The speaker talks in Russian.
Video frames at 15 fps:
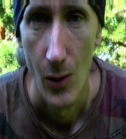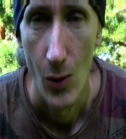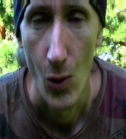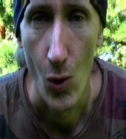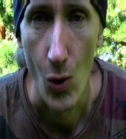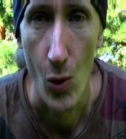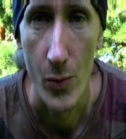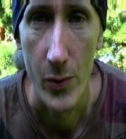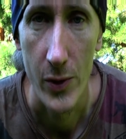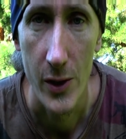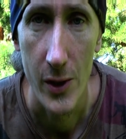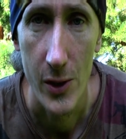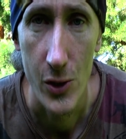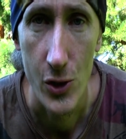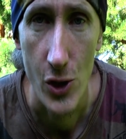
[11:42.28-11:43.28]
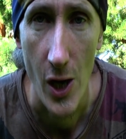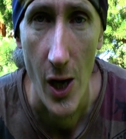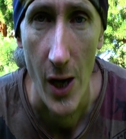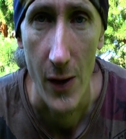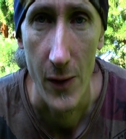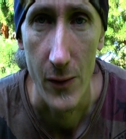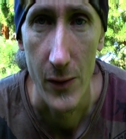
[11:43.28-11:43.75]
Ом
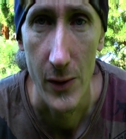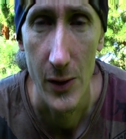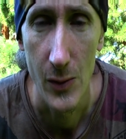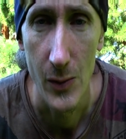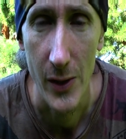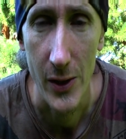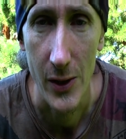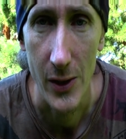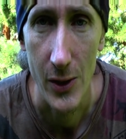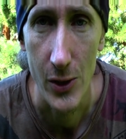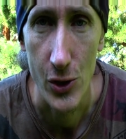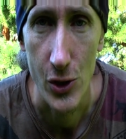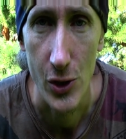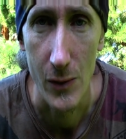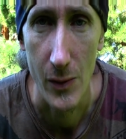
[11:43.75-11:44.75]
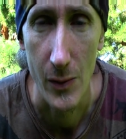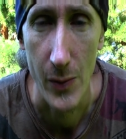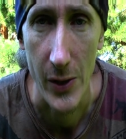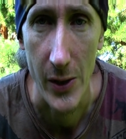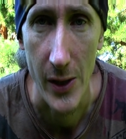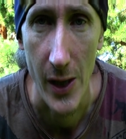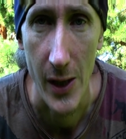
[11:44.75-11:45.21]
Гириджая Видмахе Шива
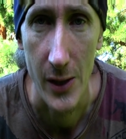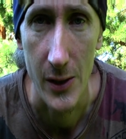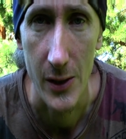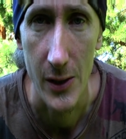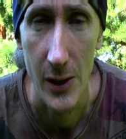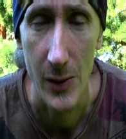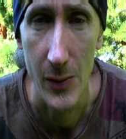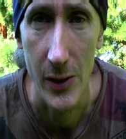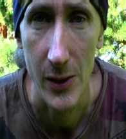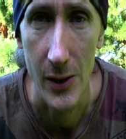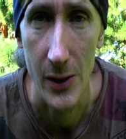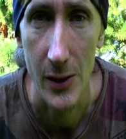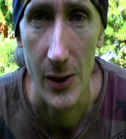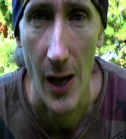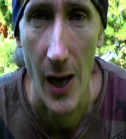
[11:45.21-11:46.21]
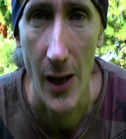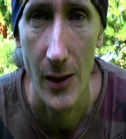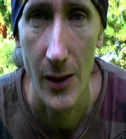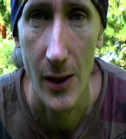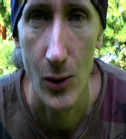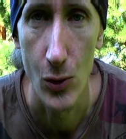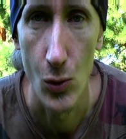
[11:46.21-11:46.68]
Прияет Химахи
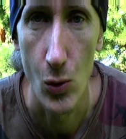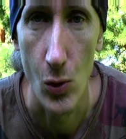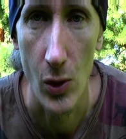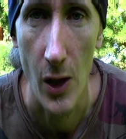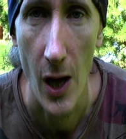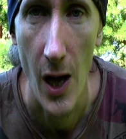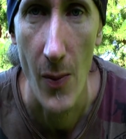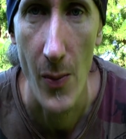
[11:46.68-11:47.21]
Тана Дурга